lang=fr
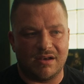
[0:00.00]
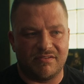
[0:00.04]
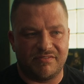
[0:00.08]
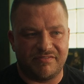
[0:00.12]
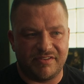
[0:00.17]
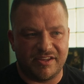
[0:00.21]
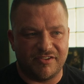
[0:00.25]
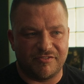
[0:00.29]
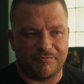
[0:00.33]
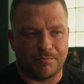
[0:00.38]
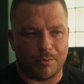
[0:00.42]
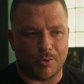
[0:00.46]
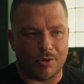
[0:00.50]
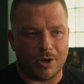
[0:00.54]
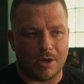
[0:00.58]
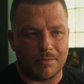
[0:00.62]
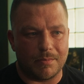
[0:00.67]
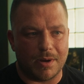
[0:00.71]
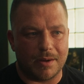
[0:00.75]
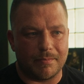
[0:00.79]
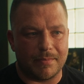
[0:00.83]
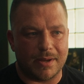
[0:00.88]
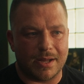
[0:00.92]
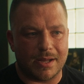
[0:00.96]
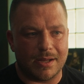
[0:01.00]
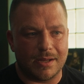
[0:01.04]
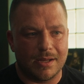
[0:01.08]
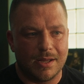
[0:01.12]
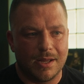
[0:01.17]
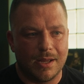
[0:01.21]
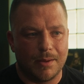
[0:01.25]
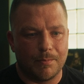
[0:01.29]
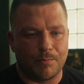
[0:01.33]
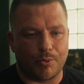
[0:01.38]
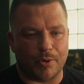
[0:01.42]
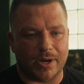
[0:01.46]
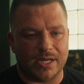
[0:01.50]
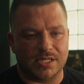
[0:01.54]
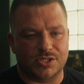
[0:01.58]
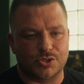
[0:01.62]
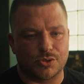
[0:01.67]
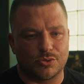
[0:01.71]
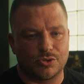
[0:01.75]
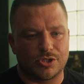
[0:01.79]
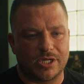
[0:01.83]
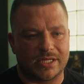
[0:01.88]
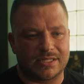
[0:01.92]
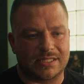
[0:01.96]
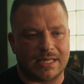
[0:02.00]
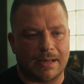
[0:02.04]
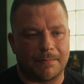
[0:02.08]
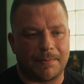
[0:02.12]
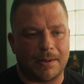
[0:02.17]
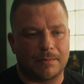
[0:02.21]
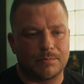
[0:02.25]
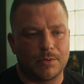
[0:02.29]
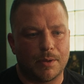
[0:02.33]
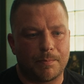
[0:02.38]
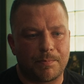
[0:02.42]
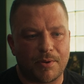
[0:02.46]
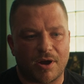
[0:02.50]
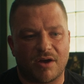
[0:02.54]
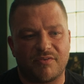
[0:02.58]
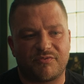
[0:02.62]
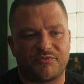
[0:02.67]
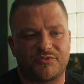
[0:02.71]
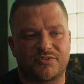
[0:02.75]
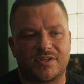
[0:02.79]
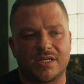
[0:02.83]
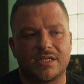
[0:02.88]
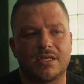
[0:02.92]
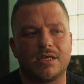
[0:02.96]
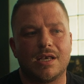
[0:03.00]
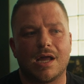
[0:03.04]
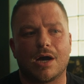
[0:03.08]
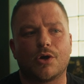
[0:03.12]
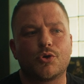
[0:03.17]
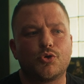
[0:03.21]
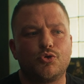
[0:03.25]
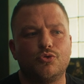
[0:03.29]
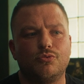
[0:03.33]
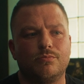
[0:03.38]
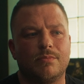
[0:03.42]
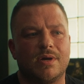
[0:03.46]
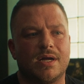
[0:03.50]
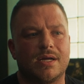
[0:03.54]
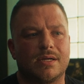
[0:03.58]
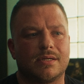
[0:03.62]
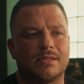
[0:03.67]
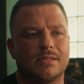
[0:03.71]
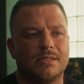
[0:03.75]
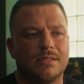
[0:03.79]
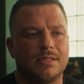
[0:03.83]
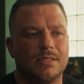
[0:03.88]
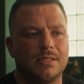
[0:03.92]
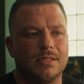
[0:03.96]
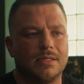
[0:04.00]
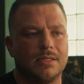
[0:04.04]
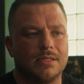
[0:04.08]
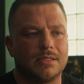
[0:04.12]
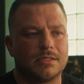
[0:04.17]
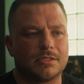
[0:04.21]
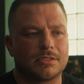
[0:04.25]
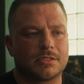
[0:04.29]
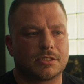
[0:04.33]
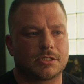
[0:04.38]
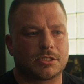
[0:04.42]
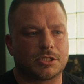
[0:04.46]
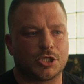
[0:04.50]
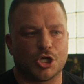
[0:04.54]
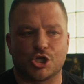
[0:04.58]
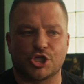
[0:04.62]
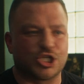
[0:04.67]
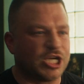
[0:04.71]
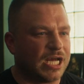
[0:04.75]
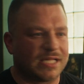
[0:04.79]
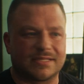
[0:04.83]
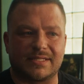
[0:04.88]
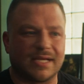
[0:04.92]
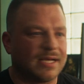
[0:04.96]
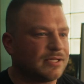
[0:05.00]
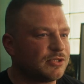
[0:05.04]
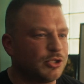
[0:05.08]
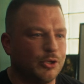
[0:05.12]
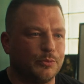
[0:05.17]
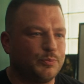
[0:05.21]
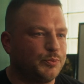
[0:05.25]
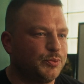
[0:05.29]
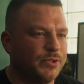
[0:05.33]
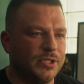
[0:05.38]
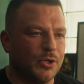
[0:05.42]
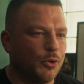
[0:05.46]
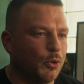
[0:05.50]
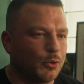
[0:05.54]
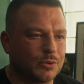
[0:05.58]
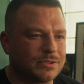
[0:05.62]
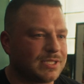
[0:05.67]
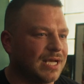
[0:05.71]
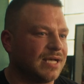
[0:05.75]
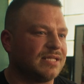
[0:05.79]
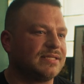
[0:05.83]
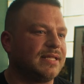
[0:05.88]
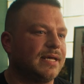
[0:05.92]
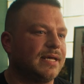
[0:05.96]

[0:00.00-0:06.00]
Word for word: le vivre pour le moment pour être sûr d'être capable de profiter de l'engouement que j'attends depuis autant